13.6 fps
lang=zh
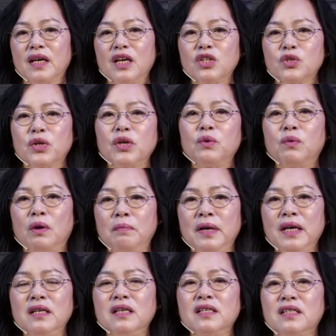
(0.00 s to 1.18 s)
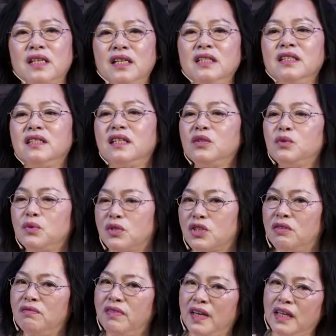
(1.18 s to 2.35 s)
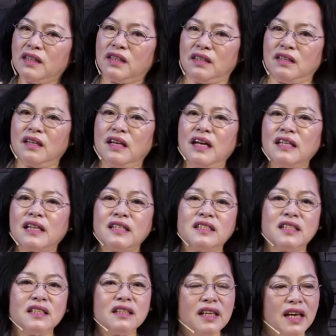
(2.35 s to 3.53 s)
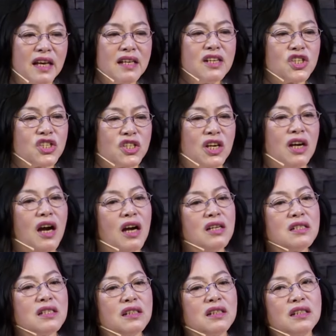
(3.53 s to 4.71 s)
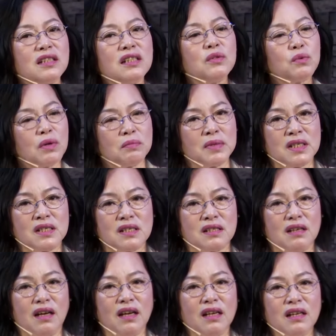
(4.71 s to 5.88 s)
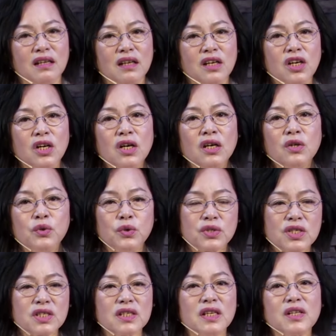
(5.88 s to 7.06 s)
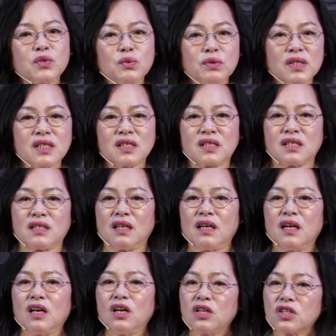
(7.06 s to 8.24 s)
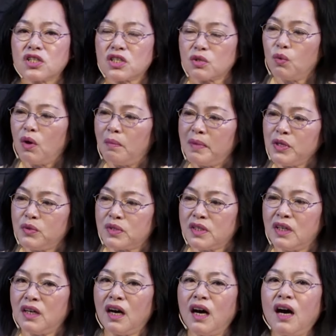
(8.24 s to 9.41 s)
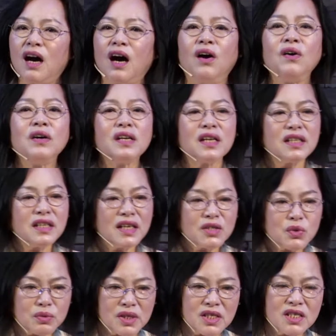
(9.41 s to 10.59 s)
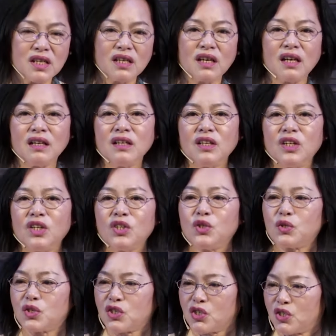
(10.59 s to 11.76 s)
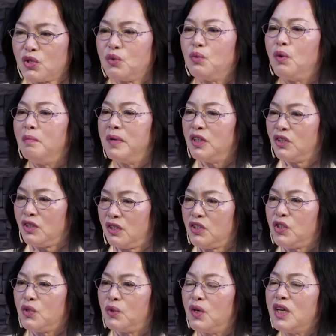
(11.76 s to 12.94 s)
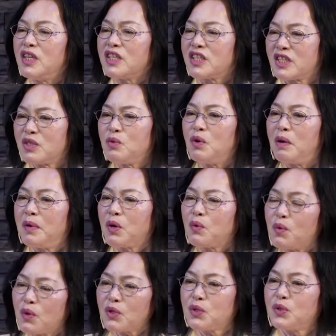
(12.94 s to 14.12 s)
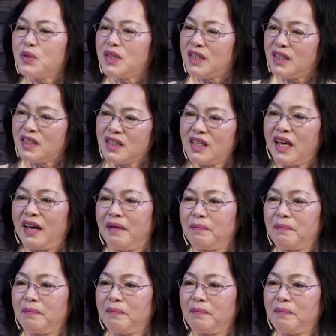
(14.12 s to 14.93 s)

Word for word: 所以我们曾经与神为敌，但今天神儿子替我们。于是耶稣的死，使我们与神好好。那耶稣的生呢，就使我们得救，使我们过去的一切